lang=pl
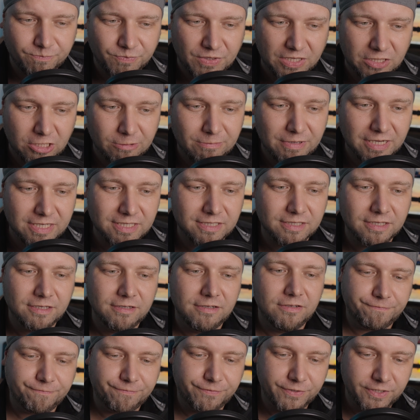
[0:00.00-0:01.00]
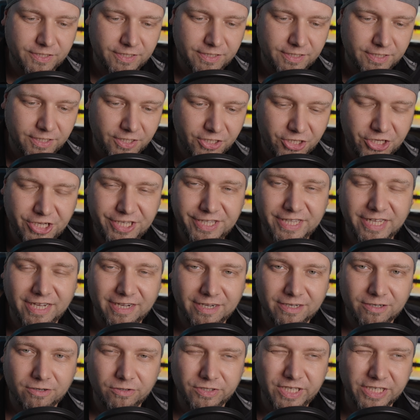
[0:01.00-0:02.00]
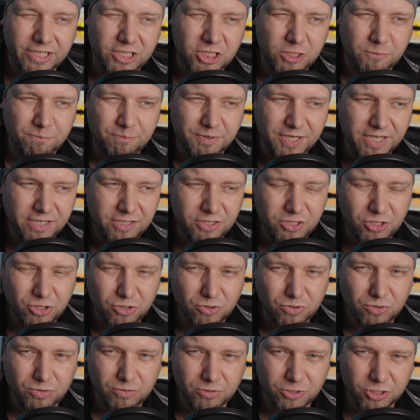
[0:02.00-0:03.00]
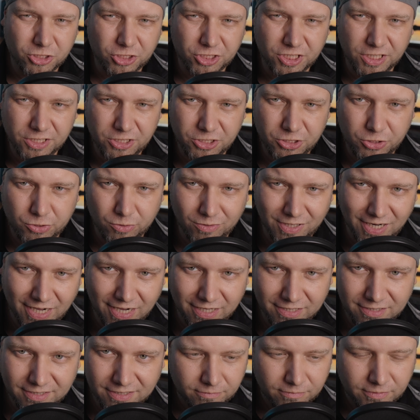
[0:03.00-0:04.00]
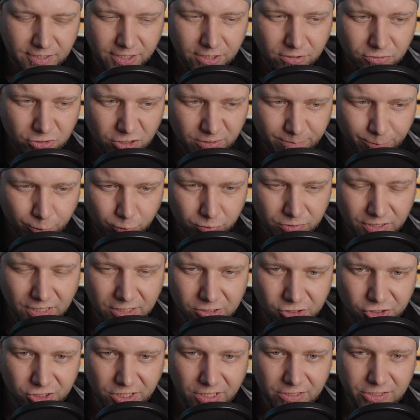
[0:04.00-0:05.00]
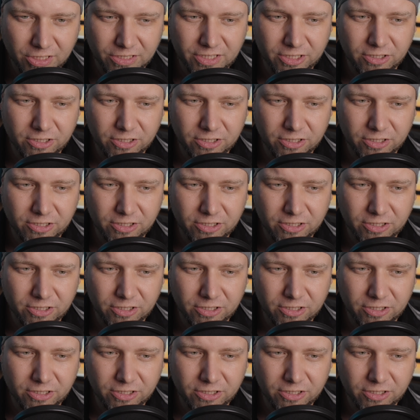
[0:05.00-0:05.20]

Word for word: Natomiast w Chinach od jakichś 5-6 lat tego typu narzędzia,